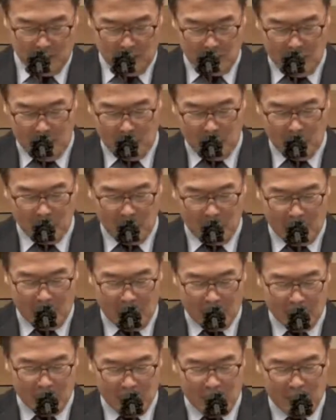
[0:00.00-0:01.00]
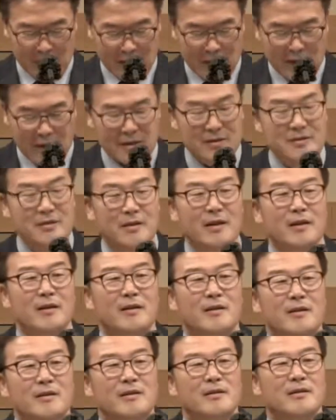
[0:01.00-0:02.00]
내보내라고
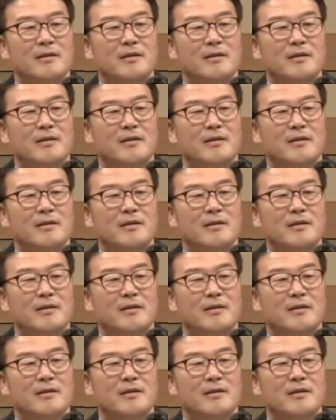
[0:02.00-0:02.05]
얘기하는데